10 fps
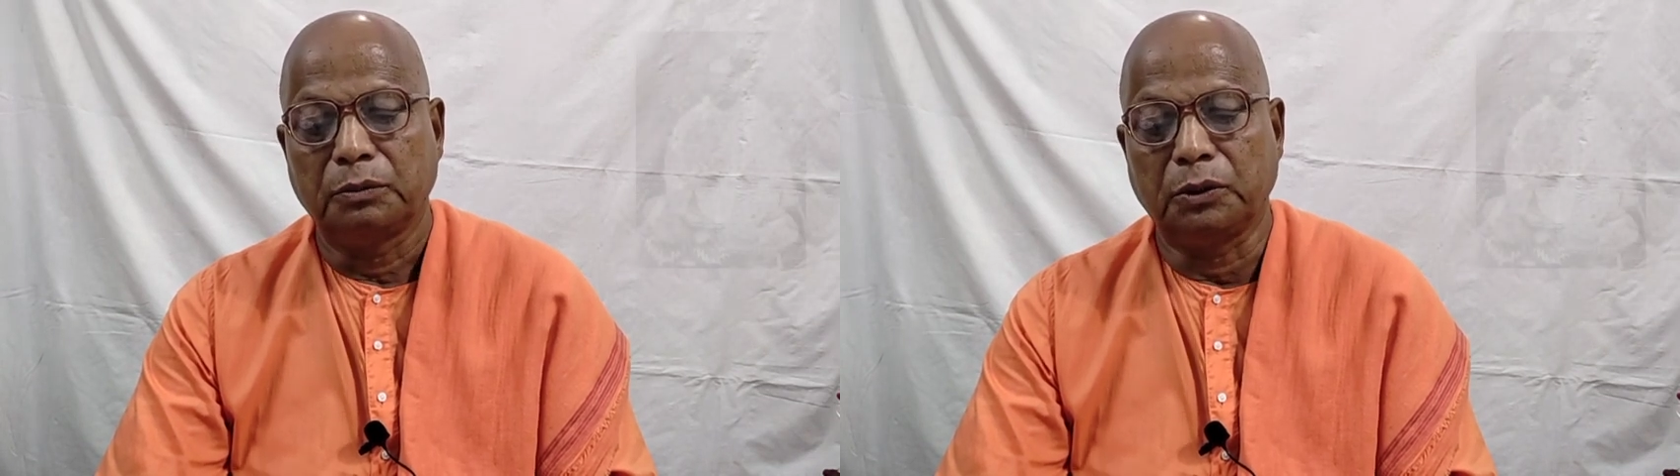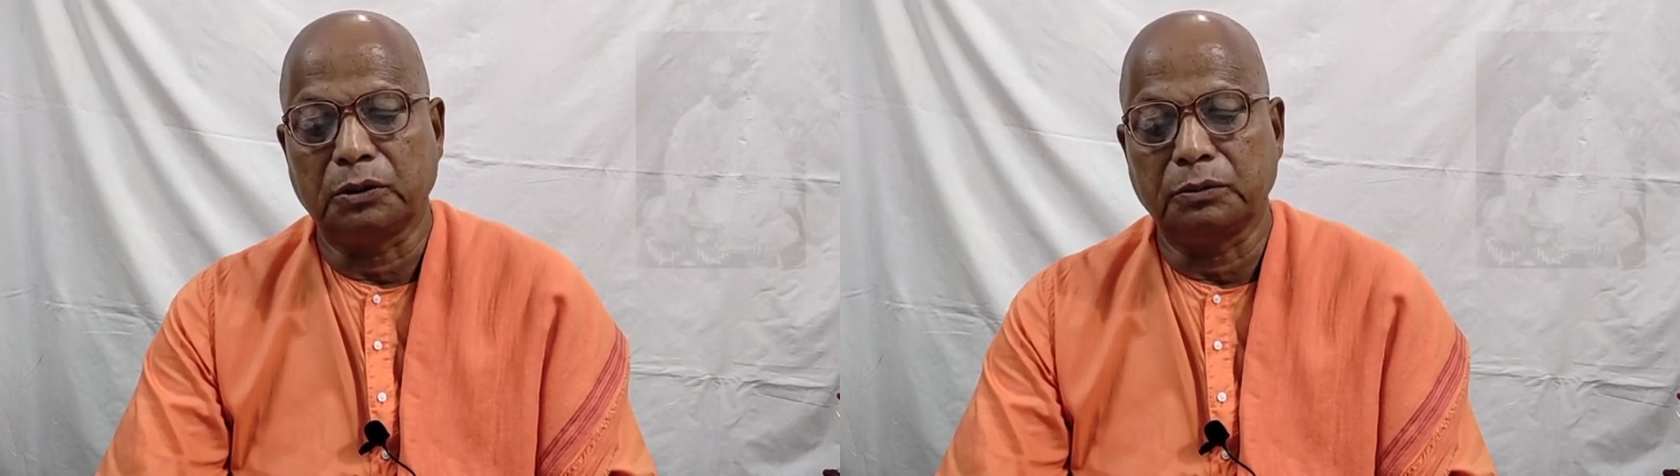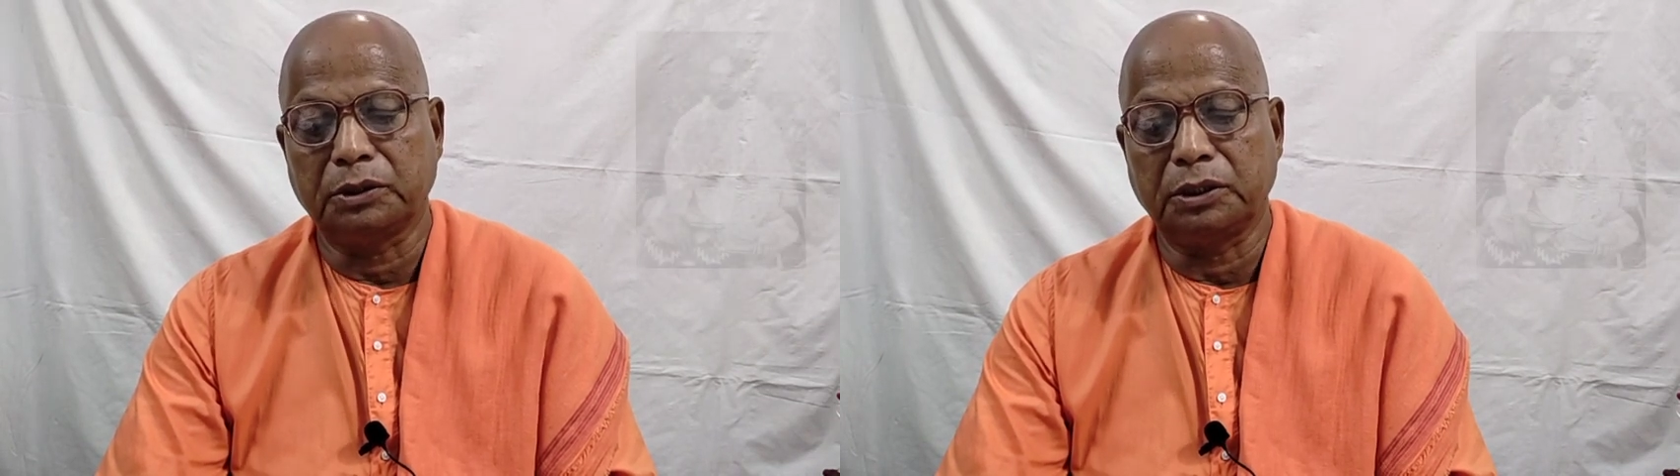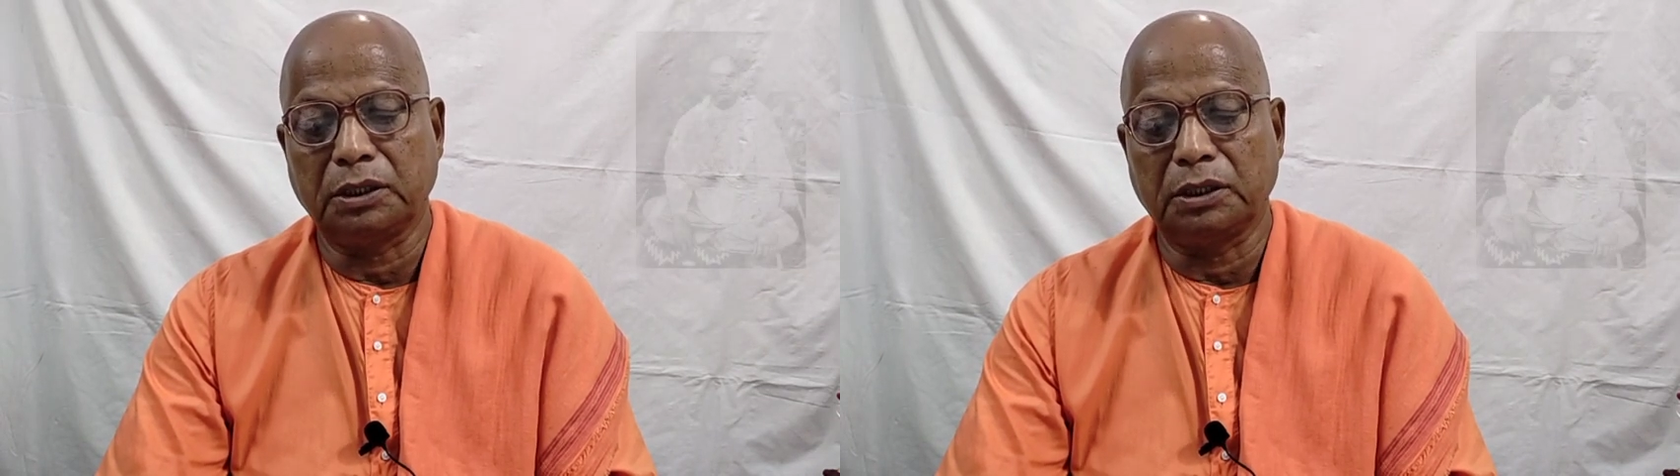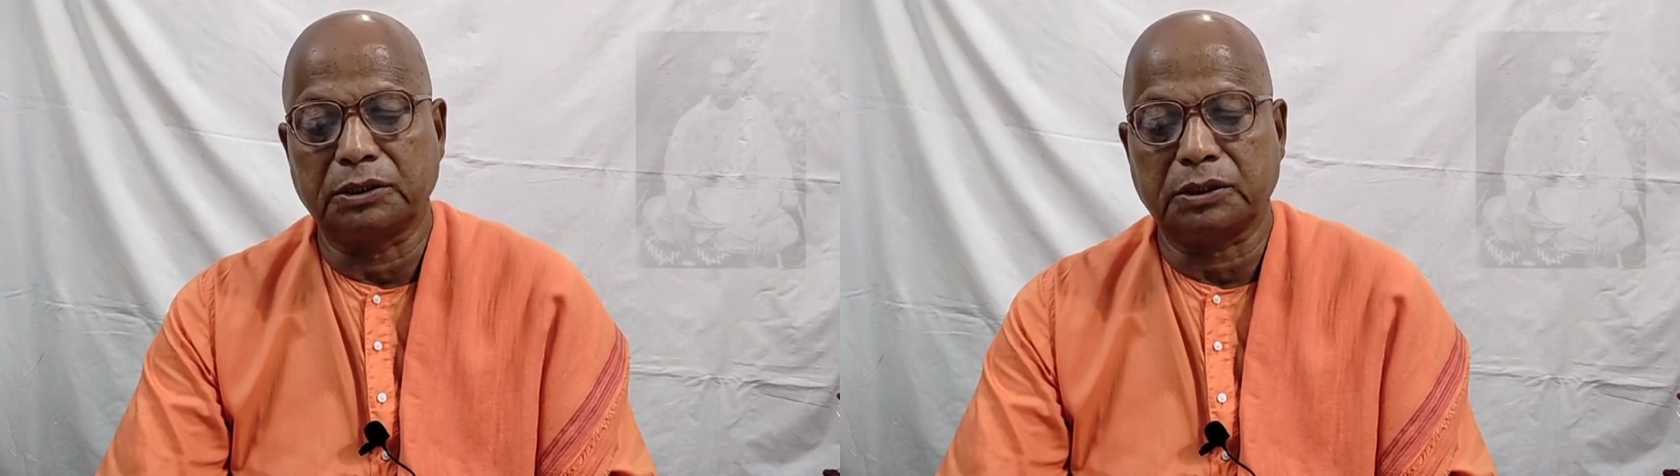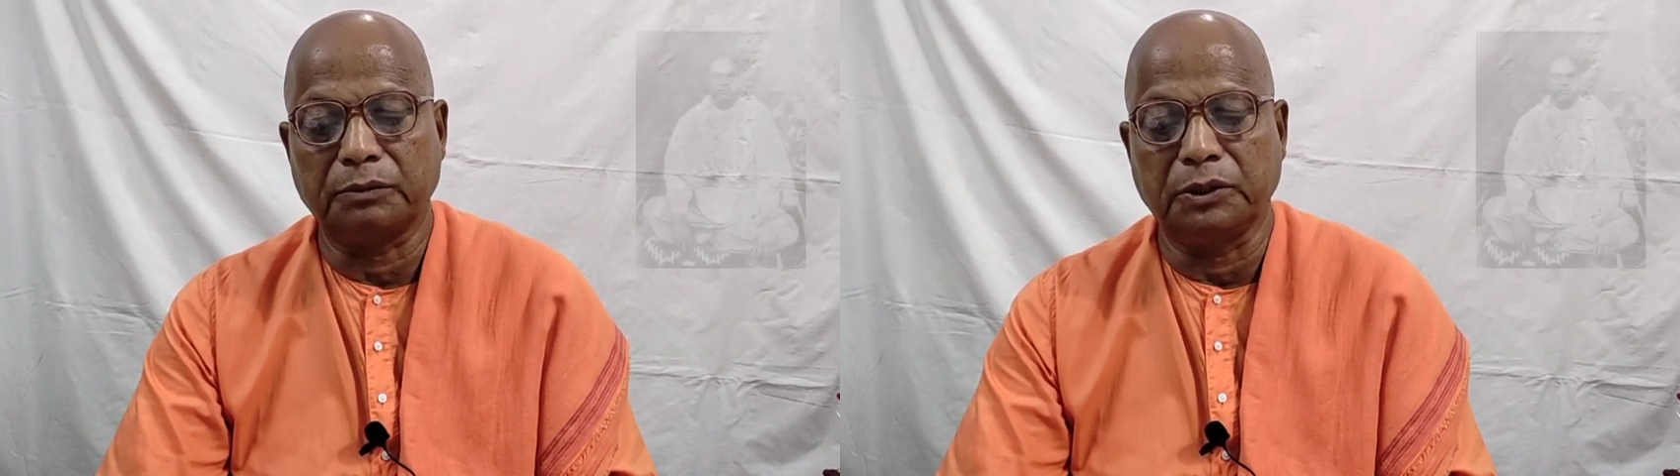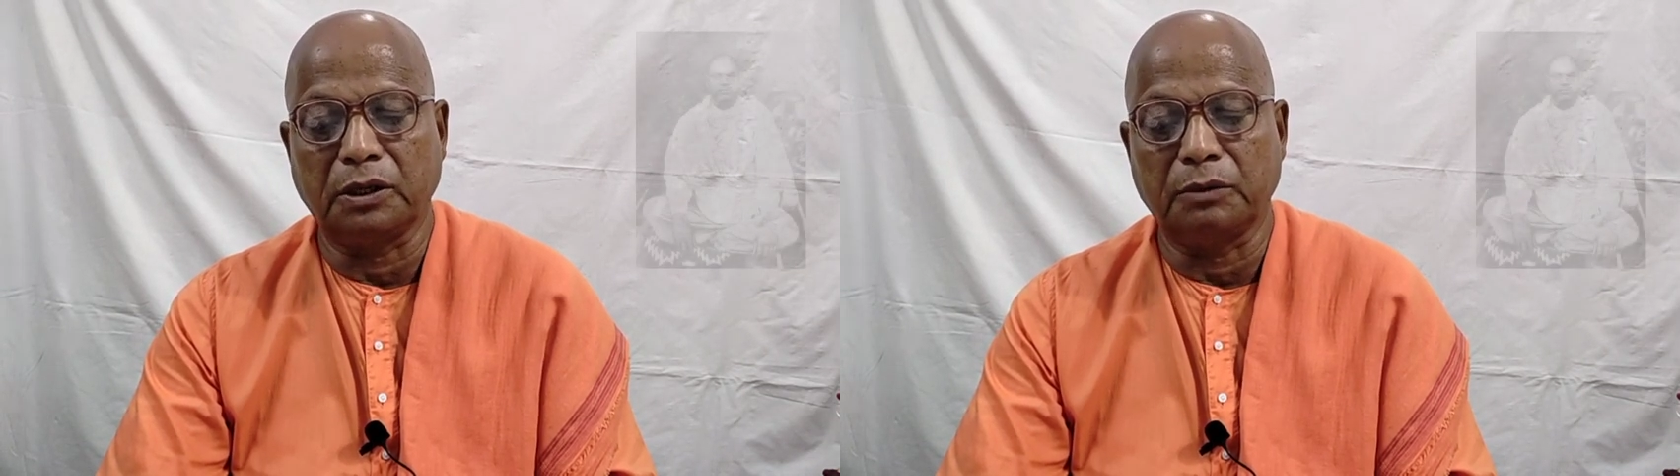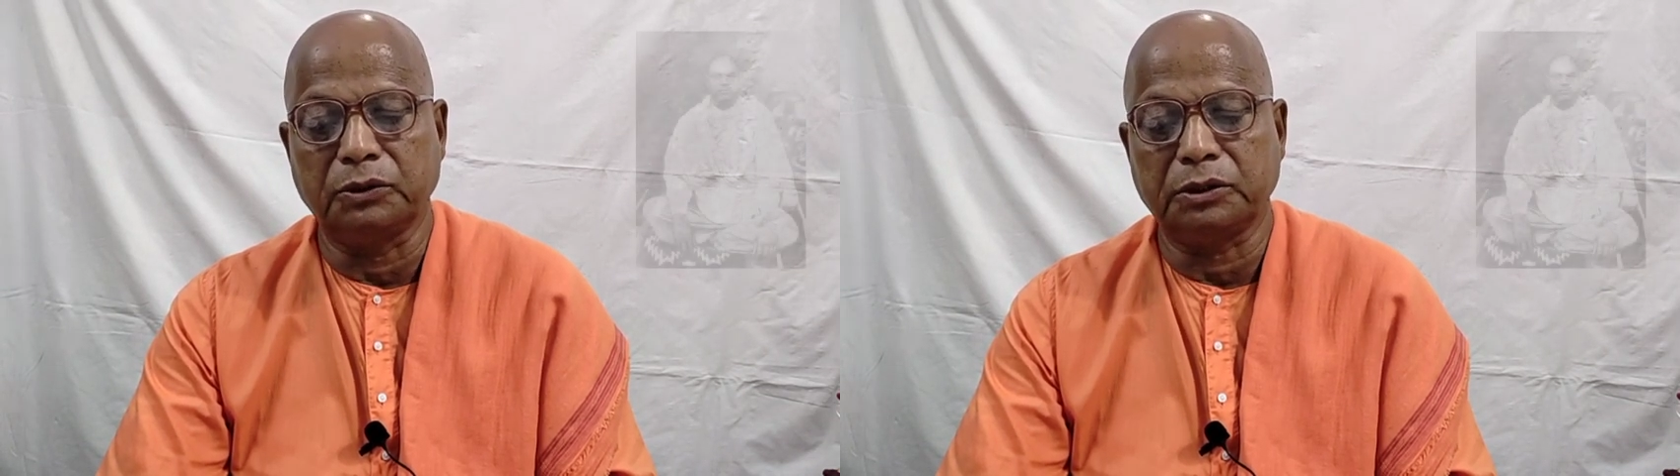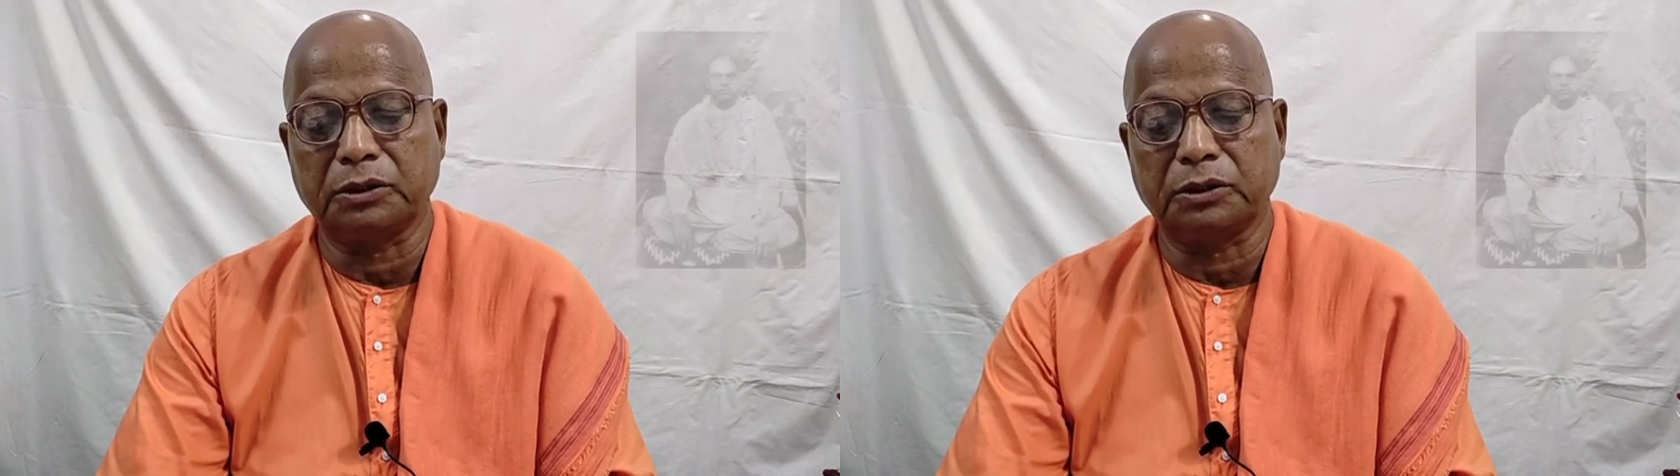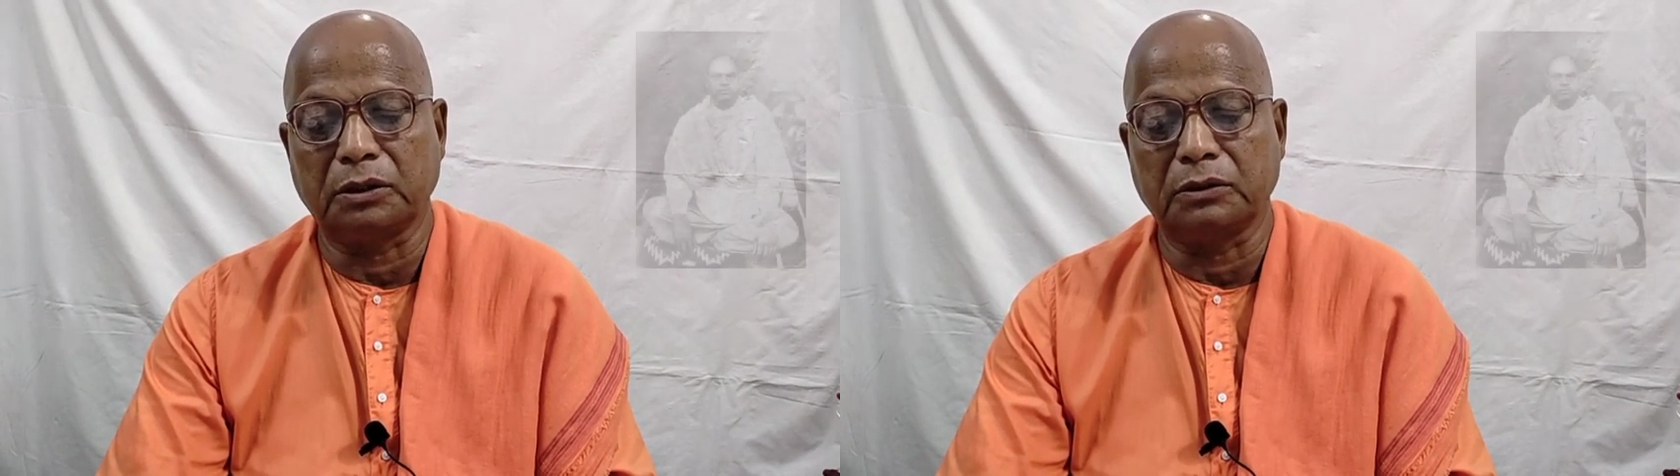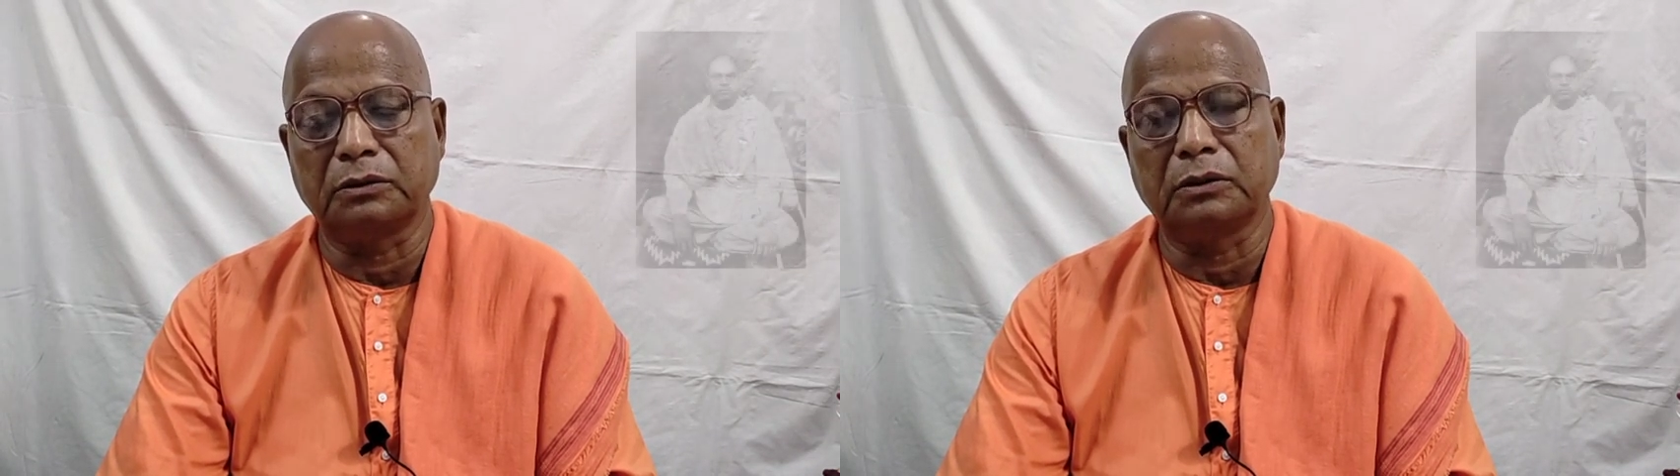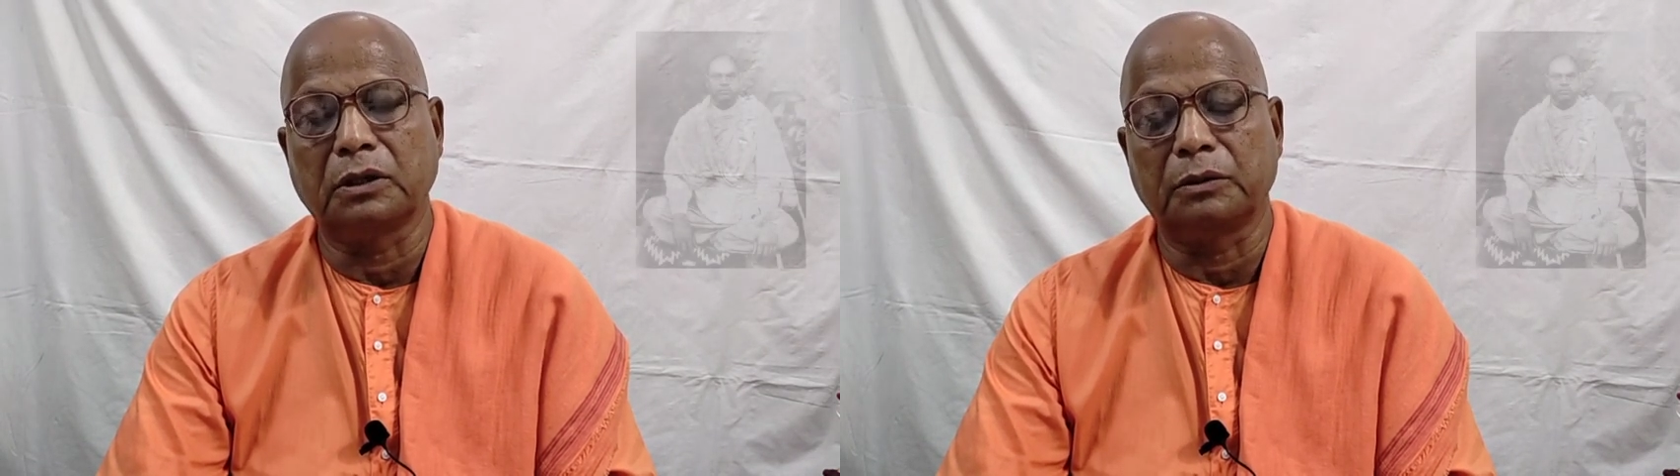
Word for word: পরবর্তীকালে স্বামী রামকৃষ্ণানন্দ